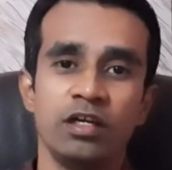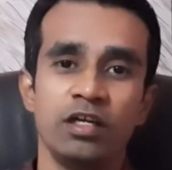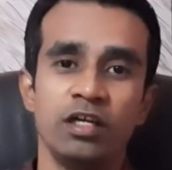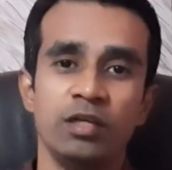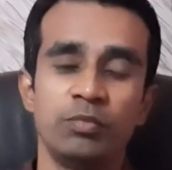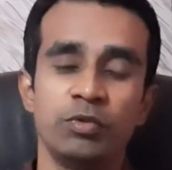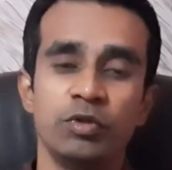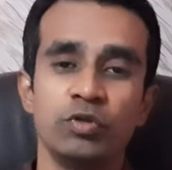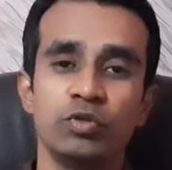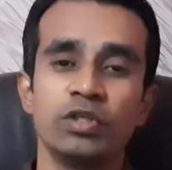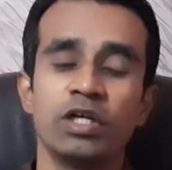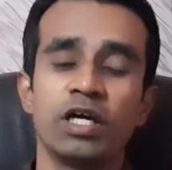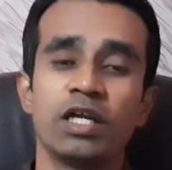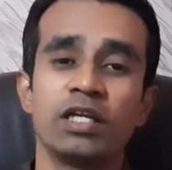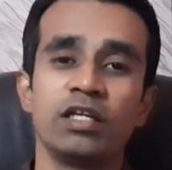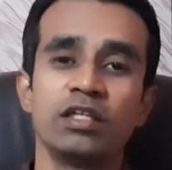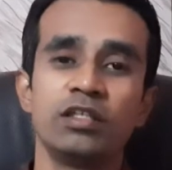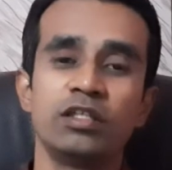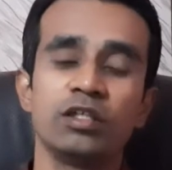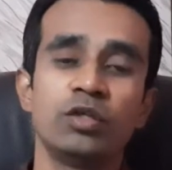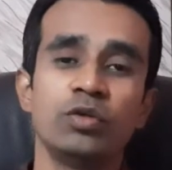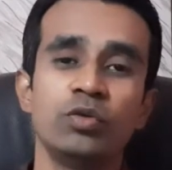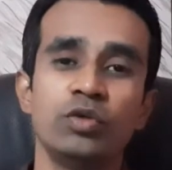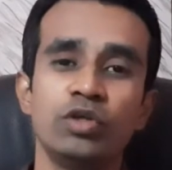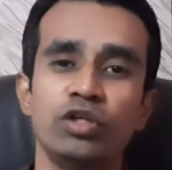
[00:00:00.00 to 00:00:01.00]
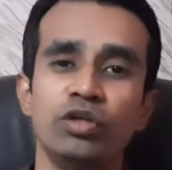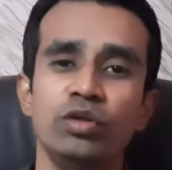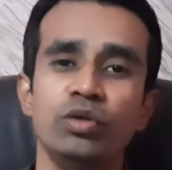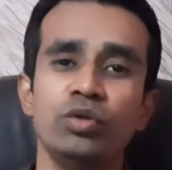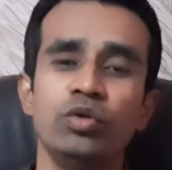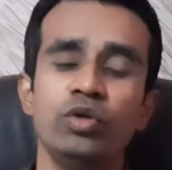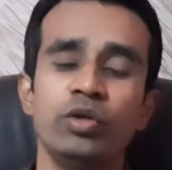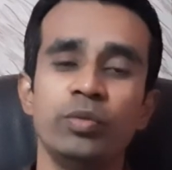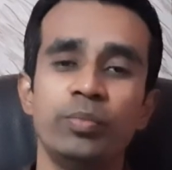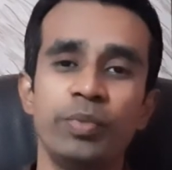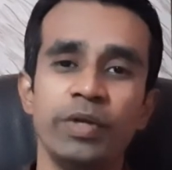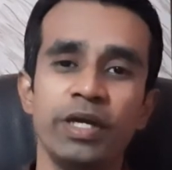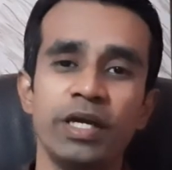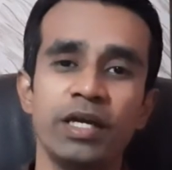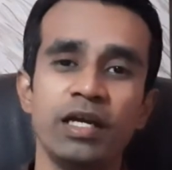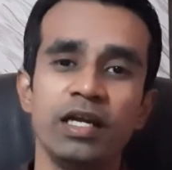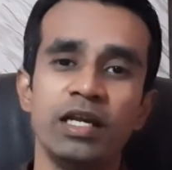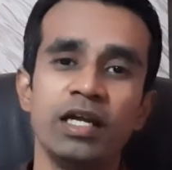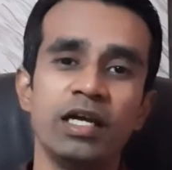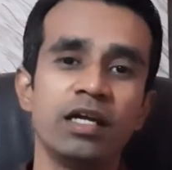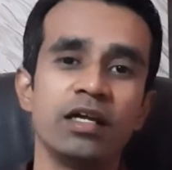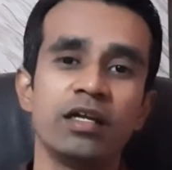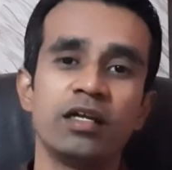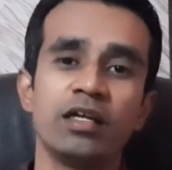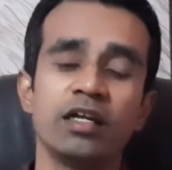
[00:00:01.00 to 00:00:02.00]
இப்போ உதாரணத்துக்கு ஒரு நூறு பேரில்
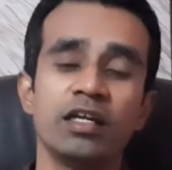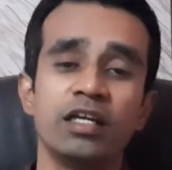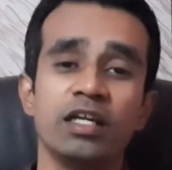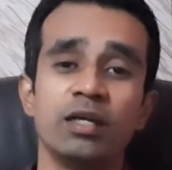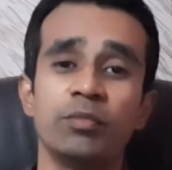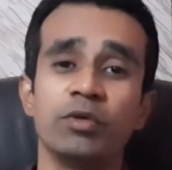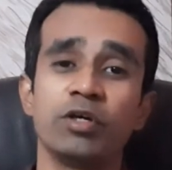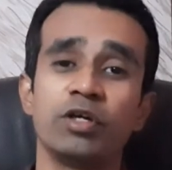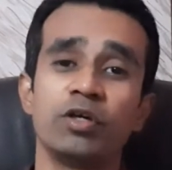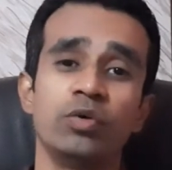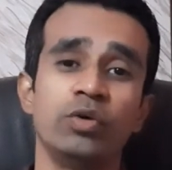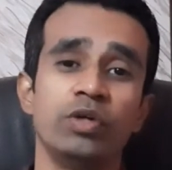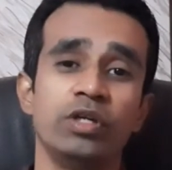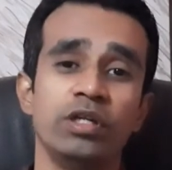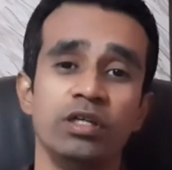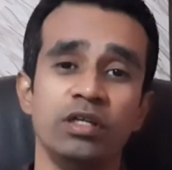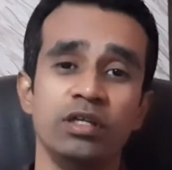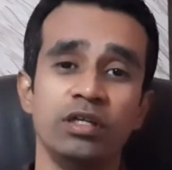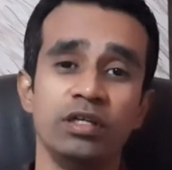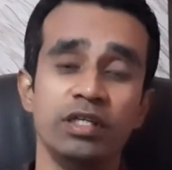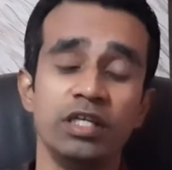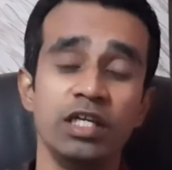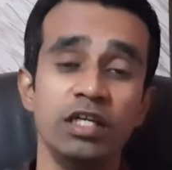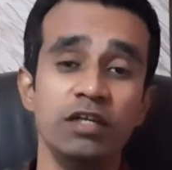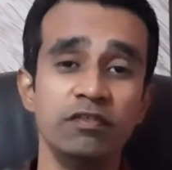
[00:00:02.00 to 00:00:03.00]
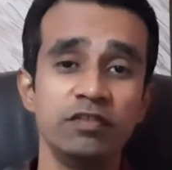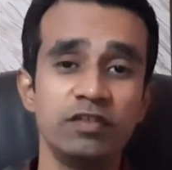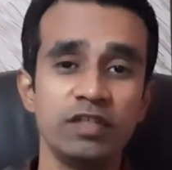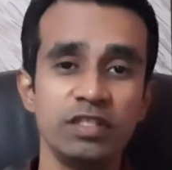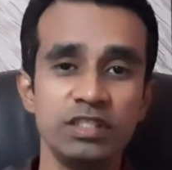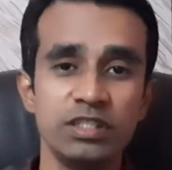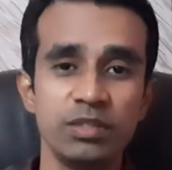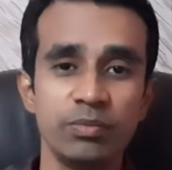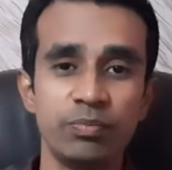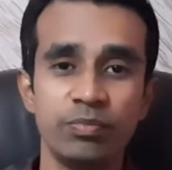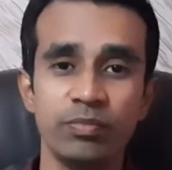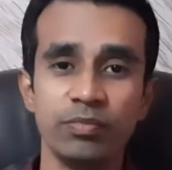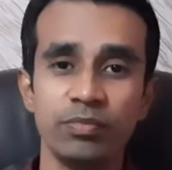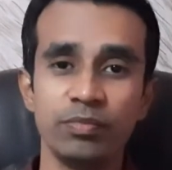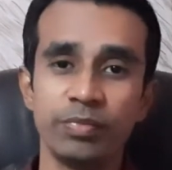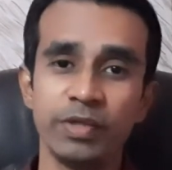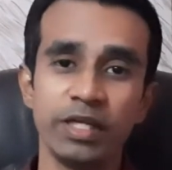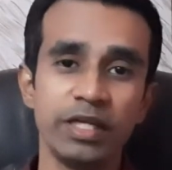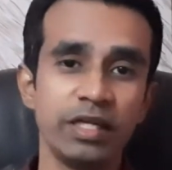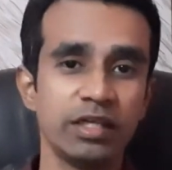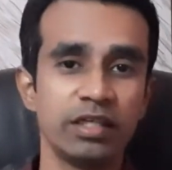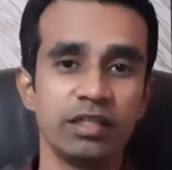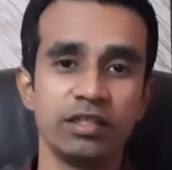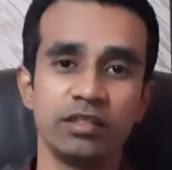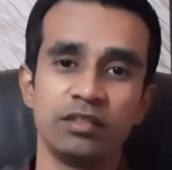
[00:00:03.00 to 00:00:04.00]
நமக்கு ஒரு எழுபத்தஞ்சு
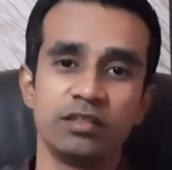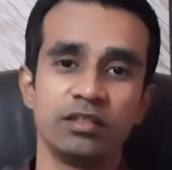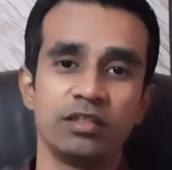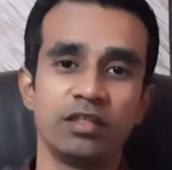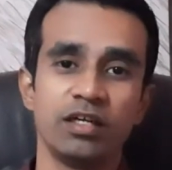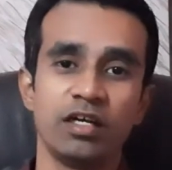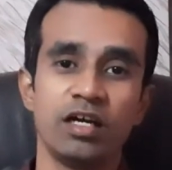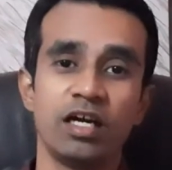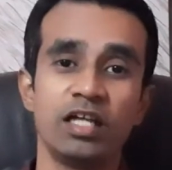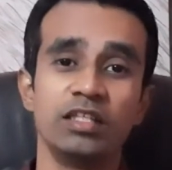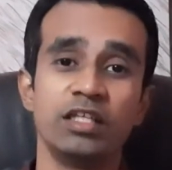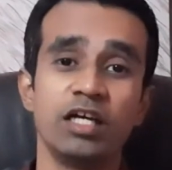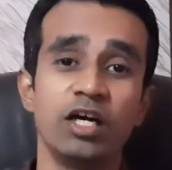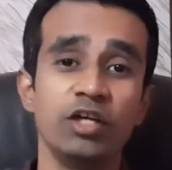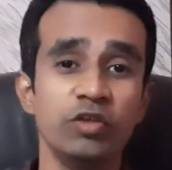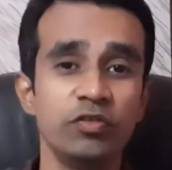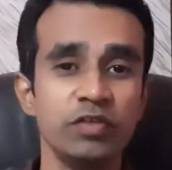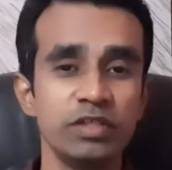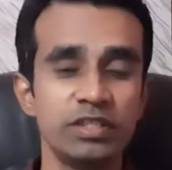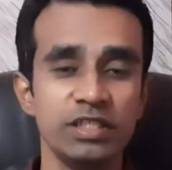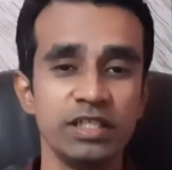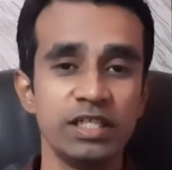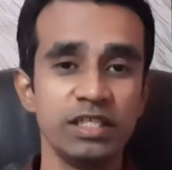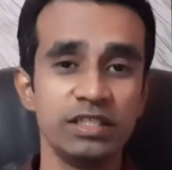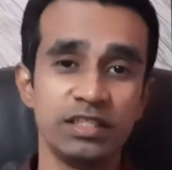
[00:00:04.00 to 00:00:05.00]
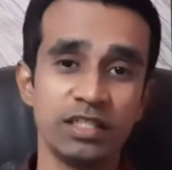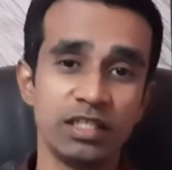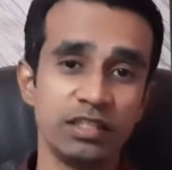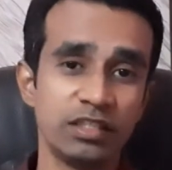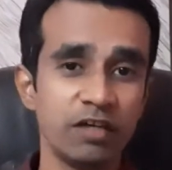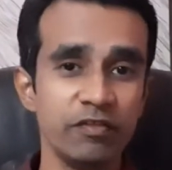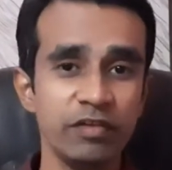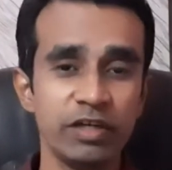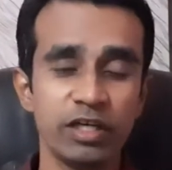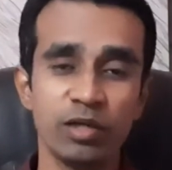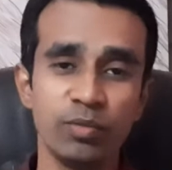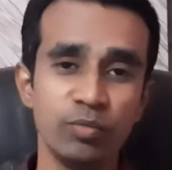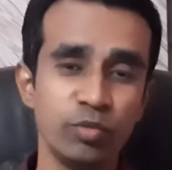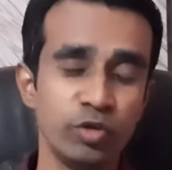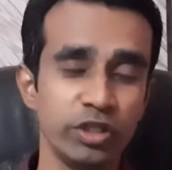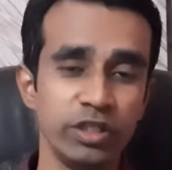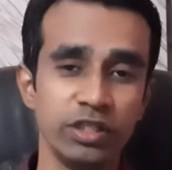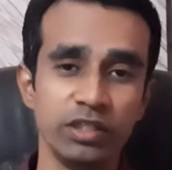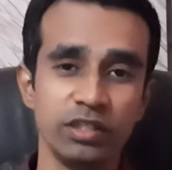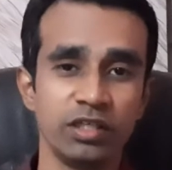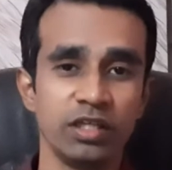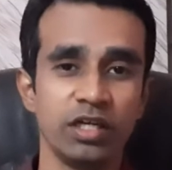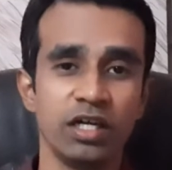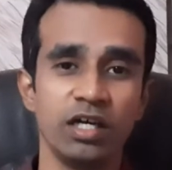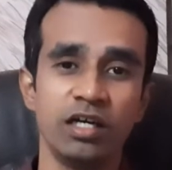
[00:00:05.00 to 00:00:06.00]
பேருக்கு அந்த அறுவை சிகிச்சையை தவிர்க்க
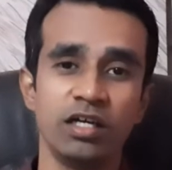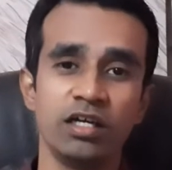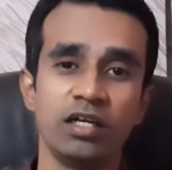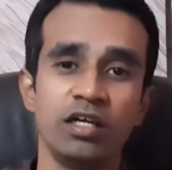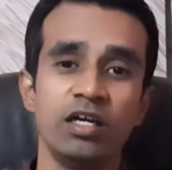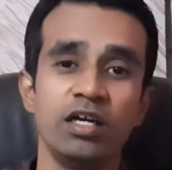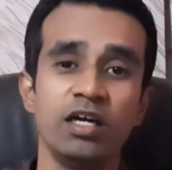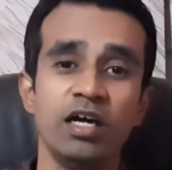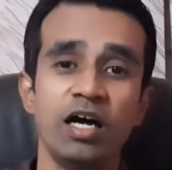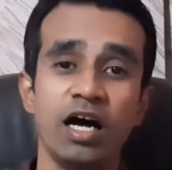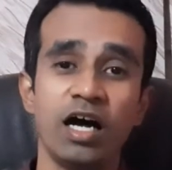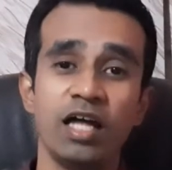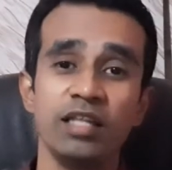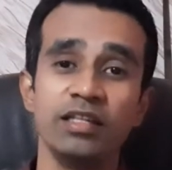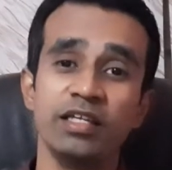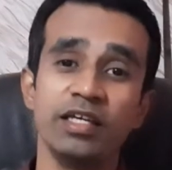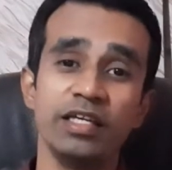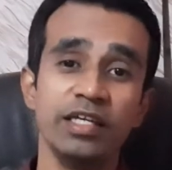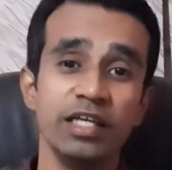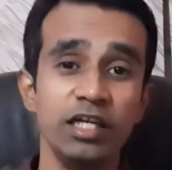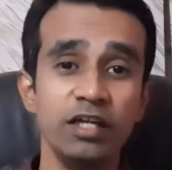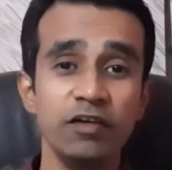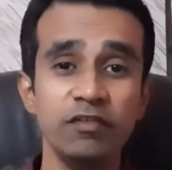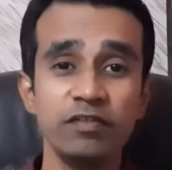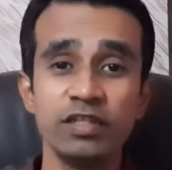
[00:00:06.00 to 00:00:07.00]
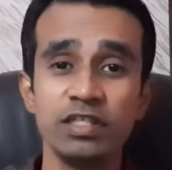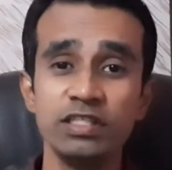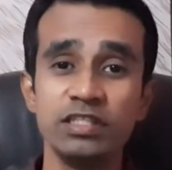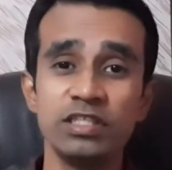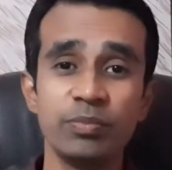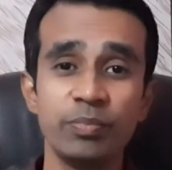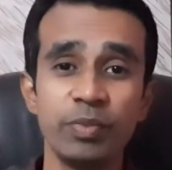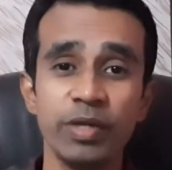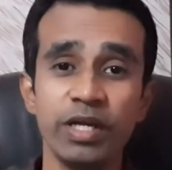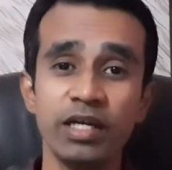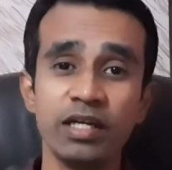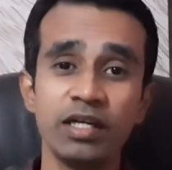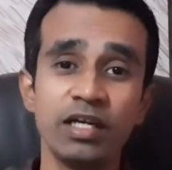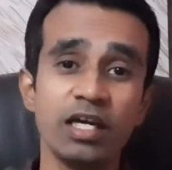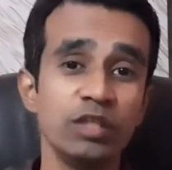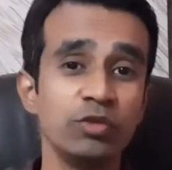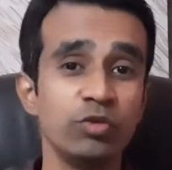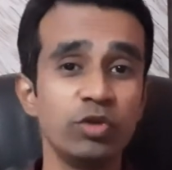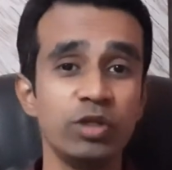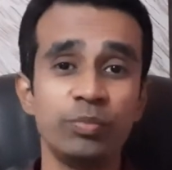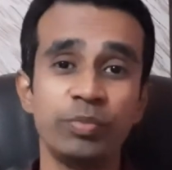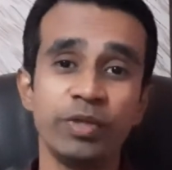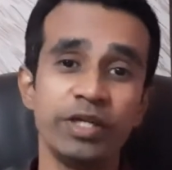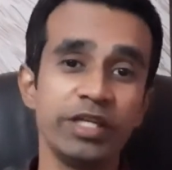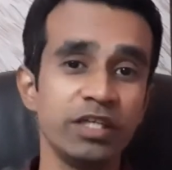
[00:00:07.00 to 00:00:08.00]
முடியுதுன்னா அந்த எழுபத்தஞ்சு பேருக்கு அது
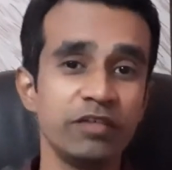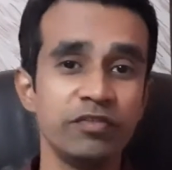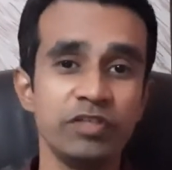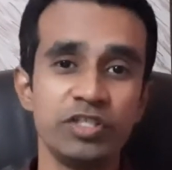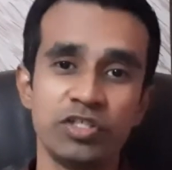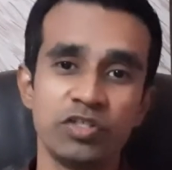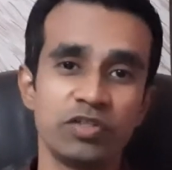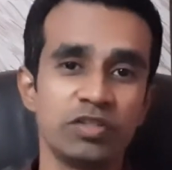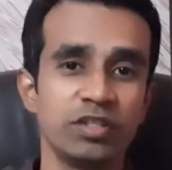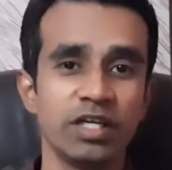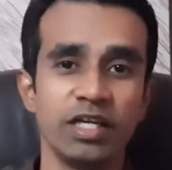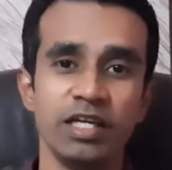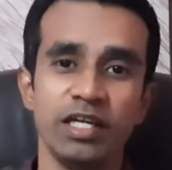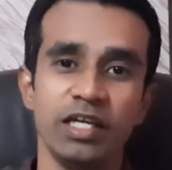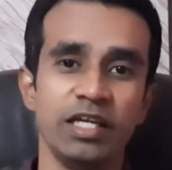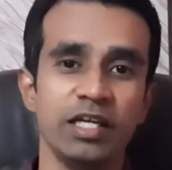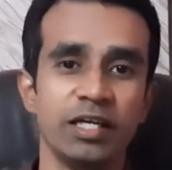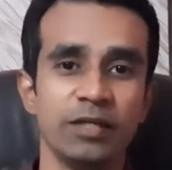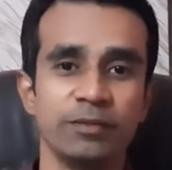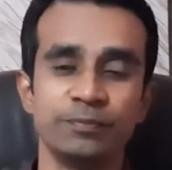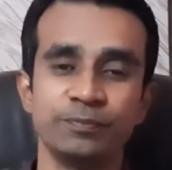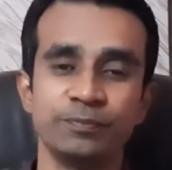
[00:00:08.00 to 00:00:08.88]
ஒரு பெரிய விஷயம் தான் இல்லையா